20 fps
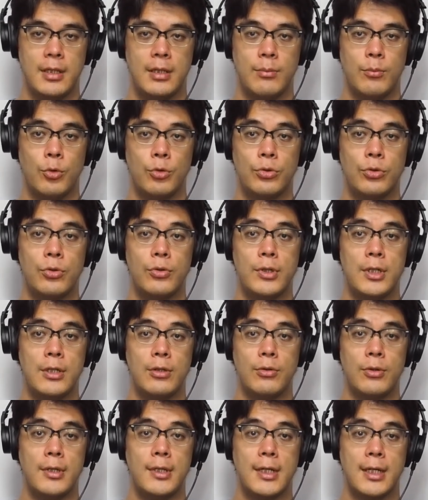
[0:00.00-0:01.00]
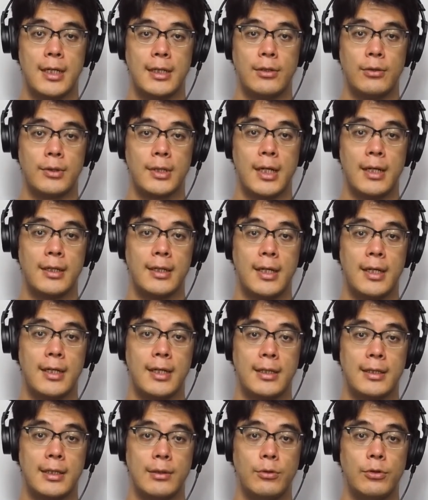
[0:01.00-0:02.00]
元織宣長の考え
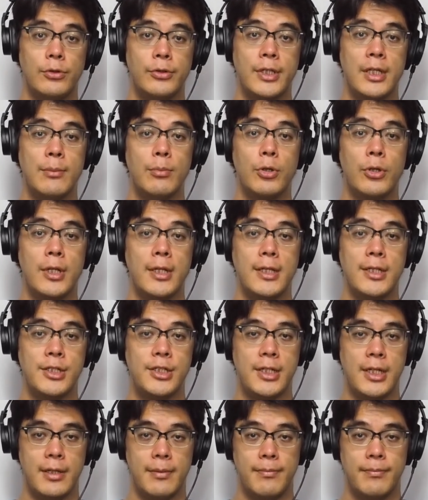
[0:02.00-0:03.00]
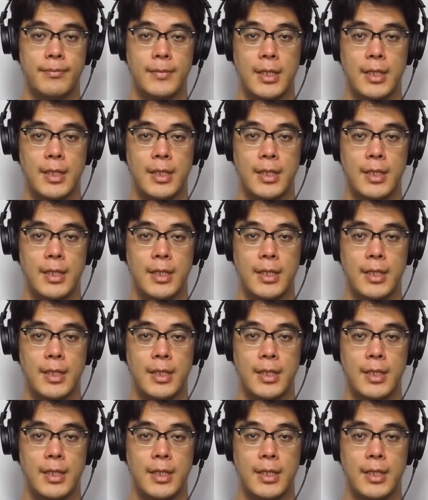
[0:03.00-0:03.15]
方を浮き彫りにし、